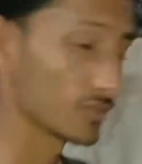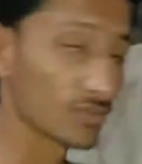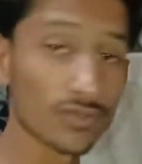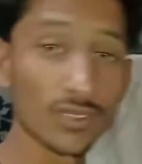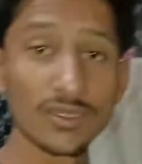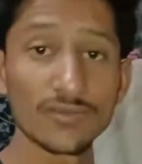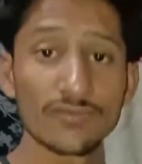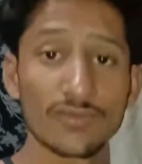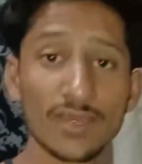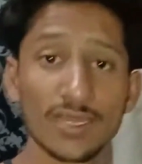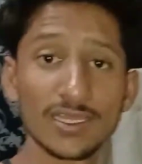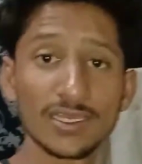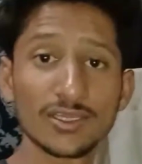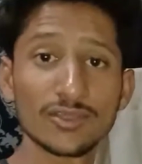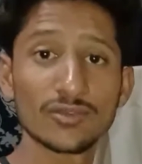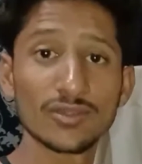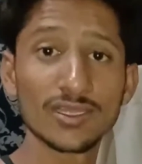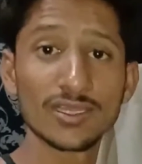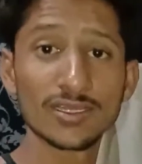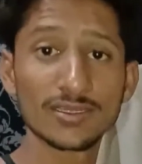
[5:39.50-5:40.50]
तो भाई
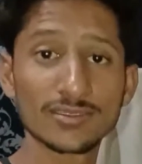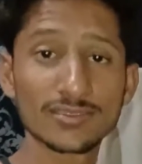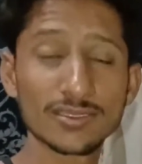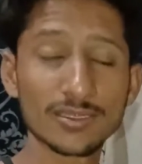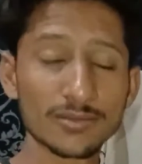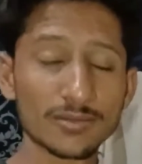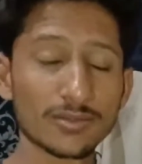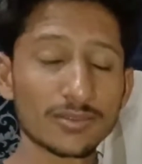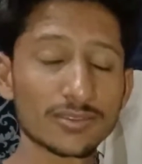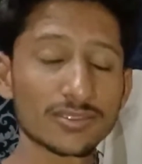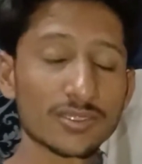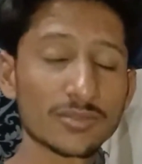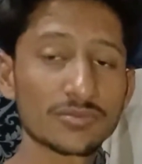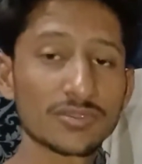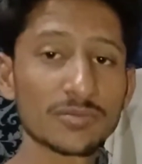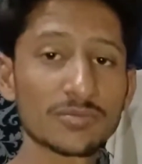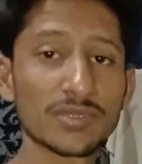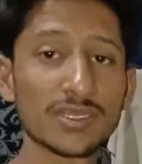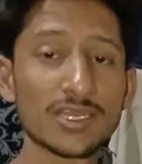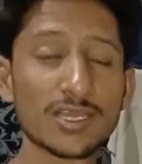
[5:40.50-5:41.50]
फाइनली जो है ना
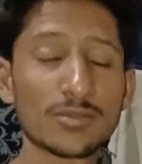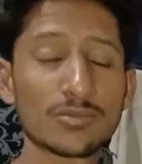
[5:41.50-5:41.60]
सबसे पहले